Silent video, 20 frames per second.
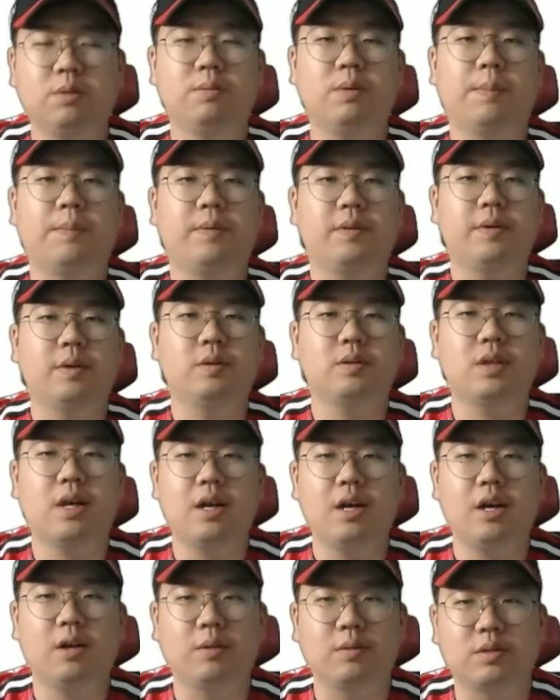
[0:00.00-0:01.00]
몇 번 해도
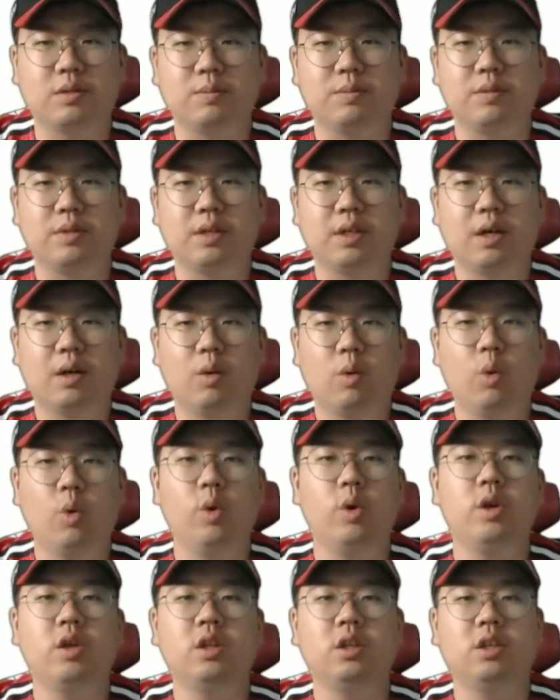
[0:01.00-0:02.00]
상관없습니다.
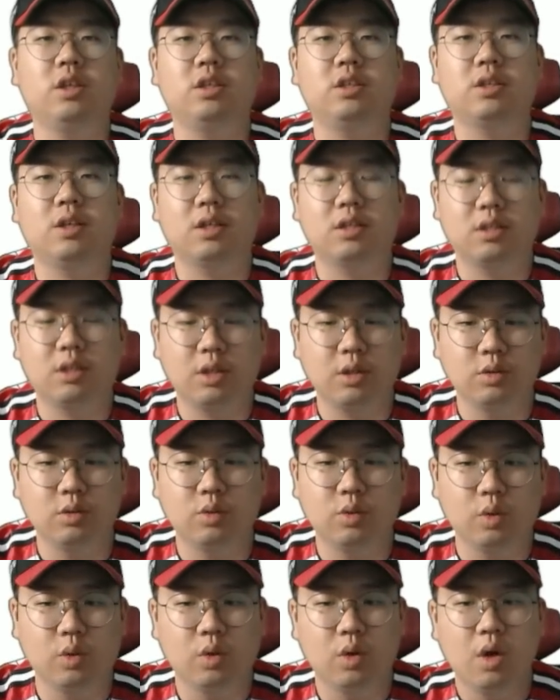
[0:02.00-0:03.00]
5이닝 이상
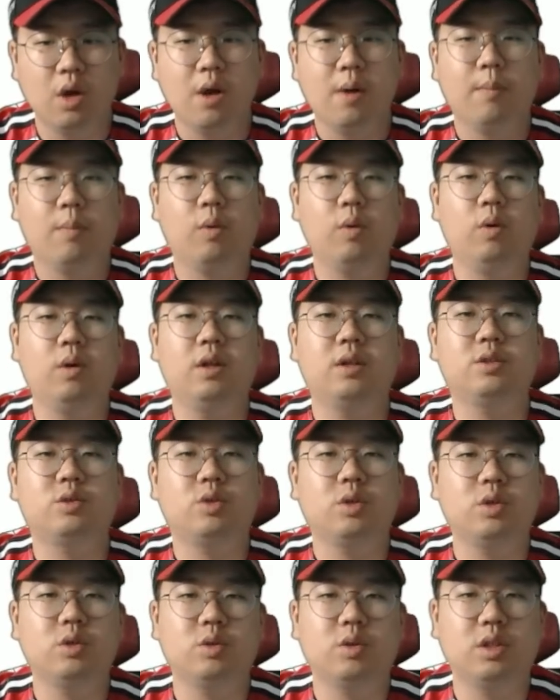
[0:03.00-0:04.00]
채우고 본래
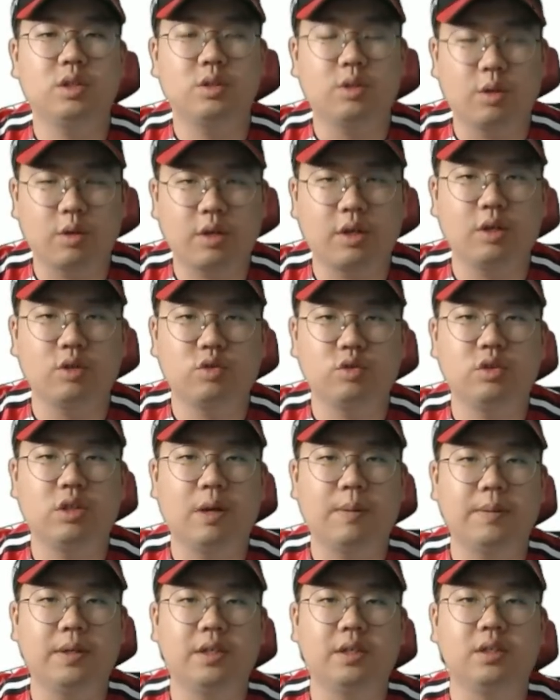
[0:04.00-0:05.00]
최소한 적게
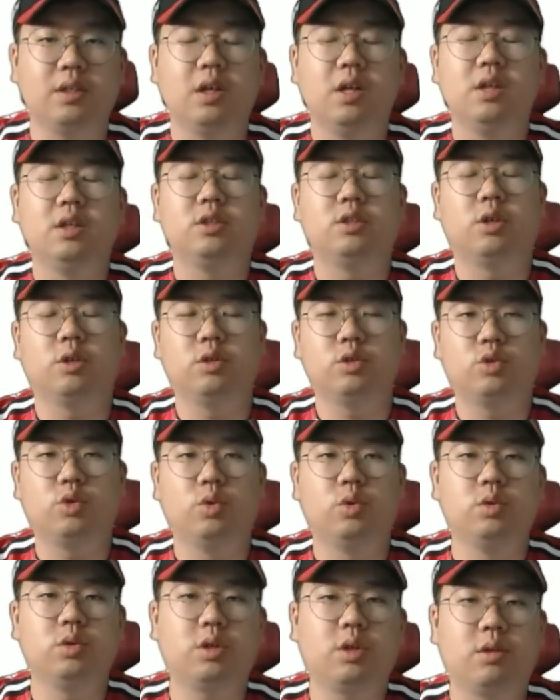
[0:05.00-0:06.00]
준다면 저는
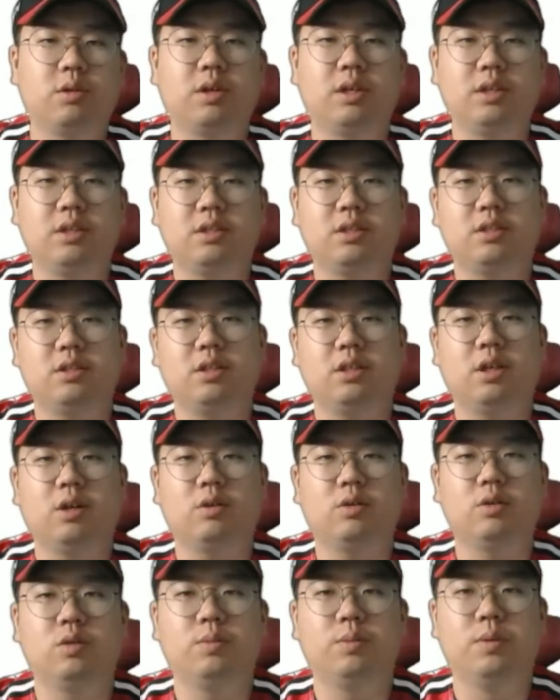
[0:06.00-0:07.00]
좋은 결과
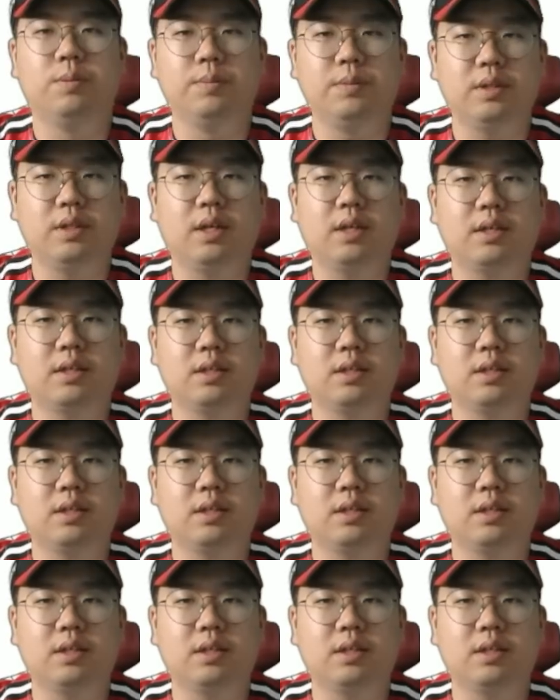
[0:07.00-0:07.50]
있으리라고 봅니다.